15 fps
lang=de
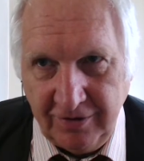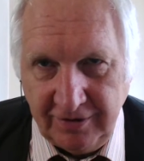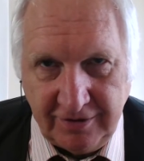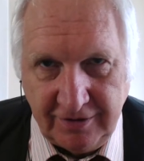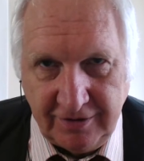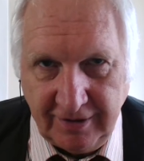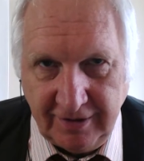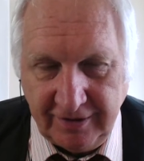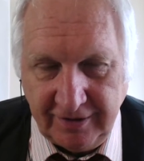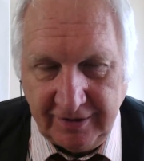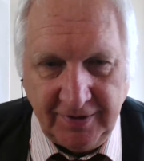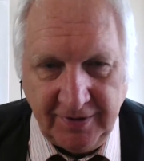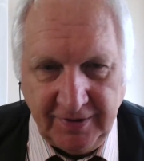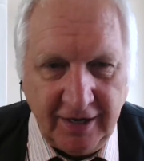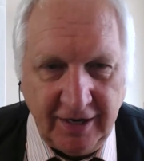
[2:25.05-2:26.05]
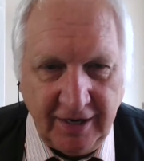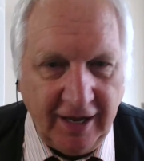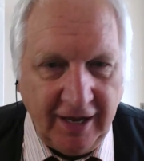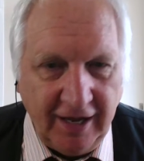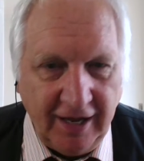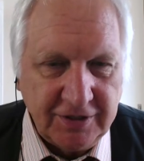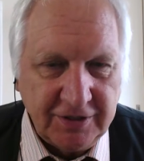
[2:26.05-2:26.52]
Ich habe nachher
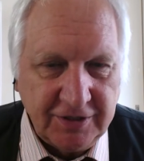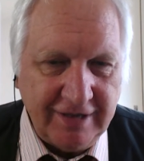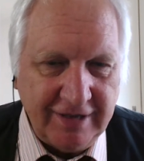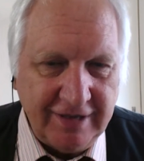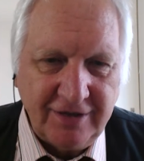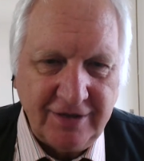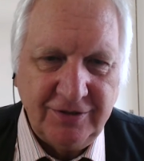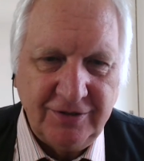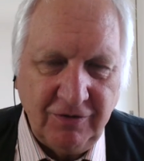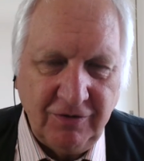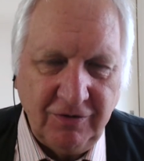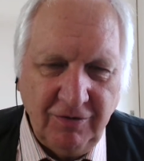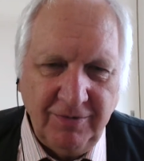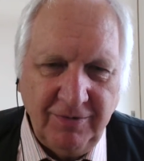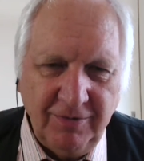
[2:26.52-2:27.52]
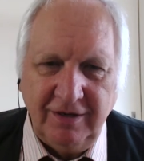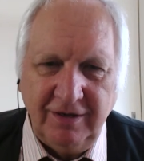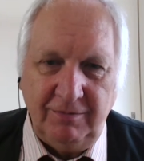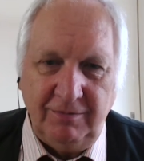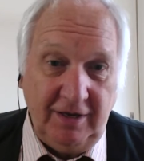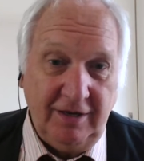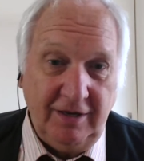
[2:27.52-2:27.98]
nachgeschaut, 80 Höhenmeter,
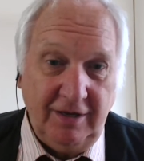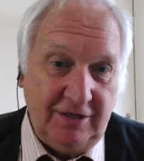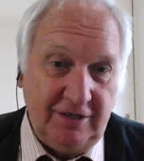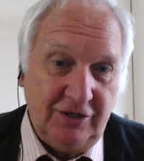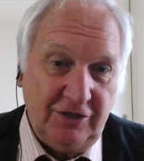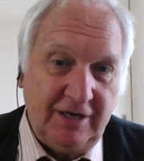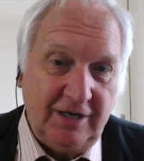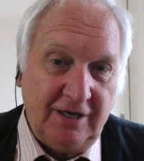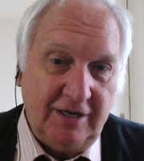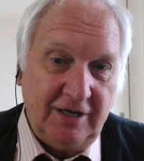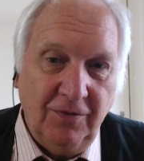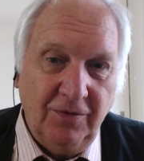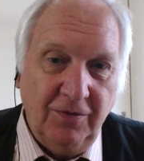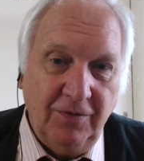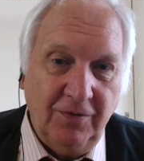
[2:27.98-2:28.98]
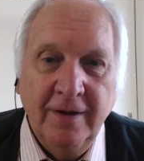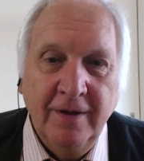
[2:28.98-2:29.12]
mega, sehr steil hoch.